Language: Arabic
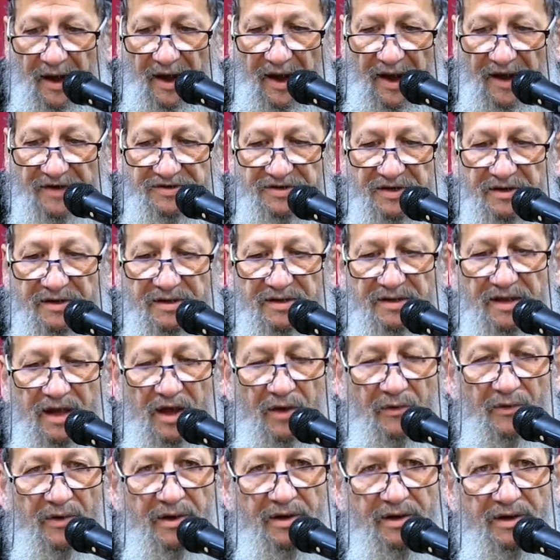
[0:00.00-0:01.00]
عشان كده
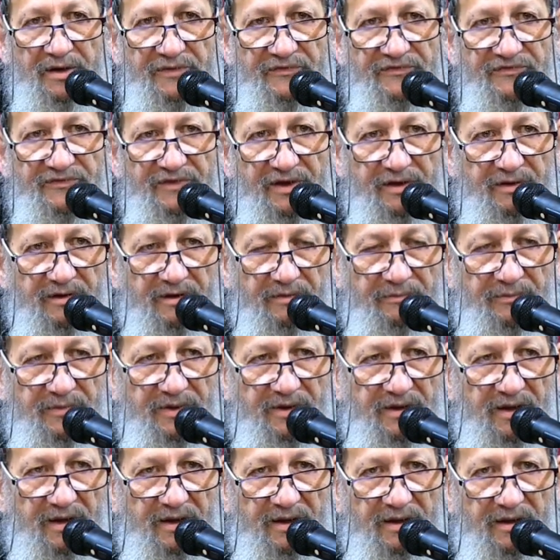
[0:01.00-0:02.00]
هوريك ازاي
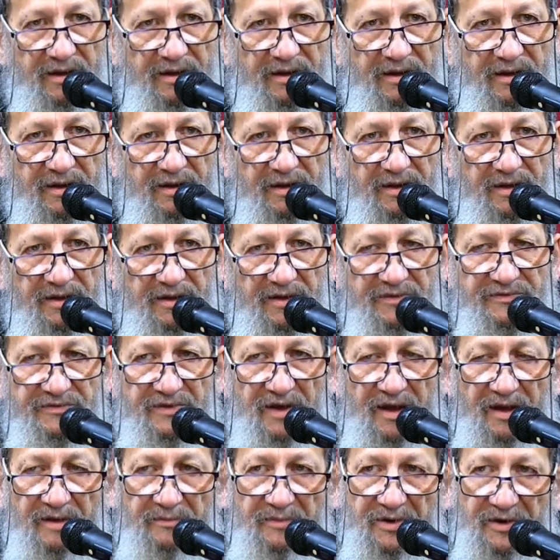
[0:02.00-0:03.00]
ربنا
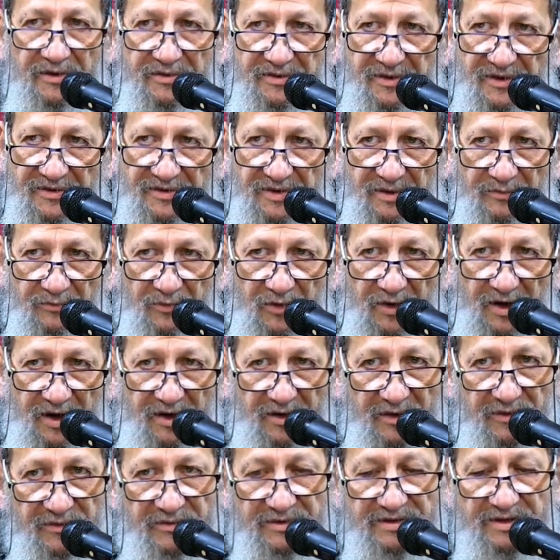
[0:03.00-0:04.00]
يزعل من التذمر
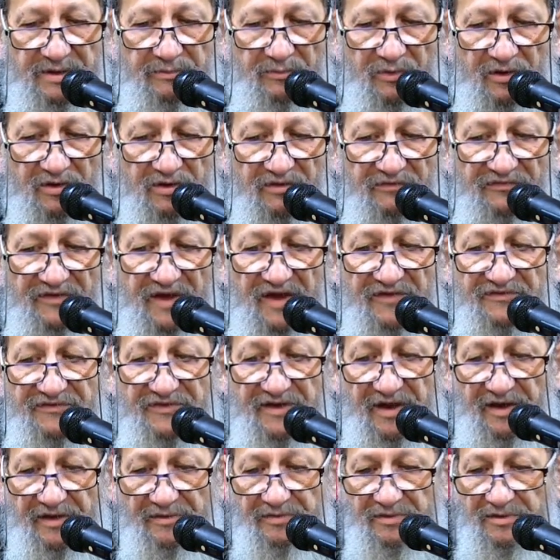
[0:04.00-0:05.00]
لان التذمر دي فيها
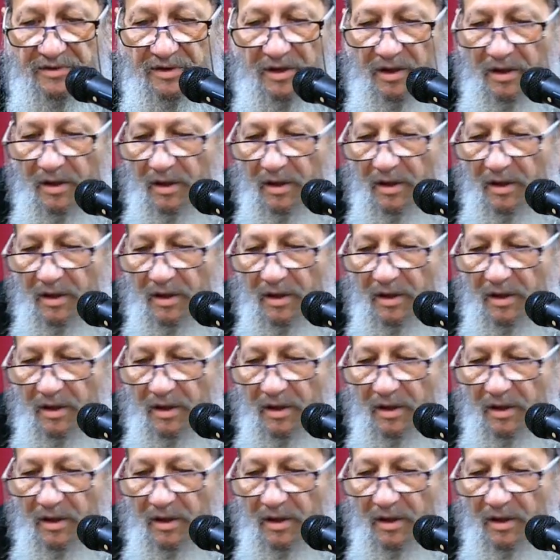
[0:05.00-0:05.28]
ذات